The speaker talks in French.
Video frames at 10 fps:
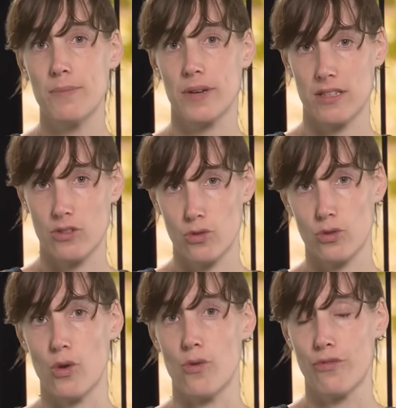
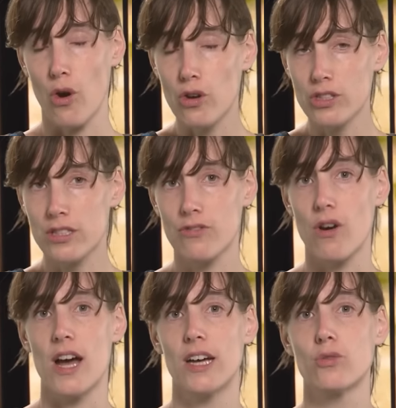présentes en France,
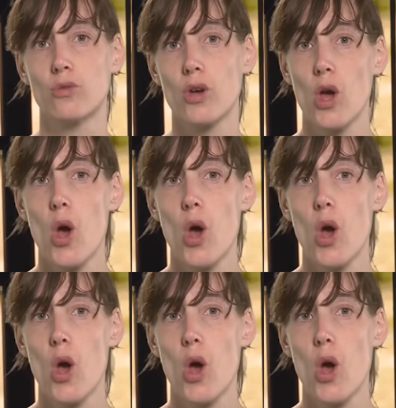voilà, donc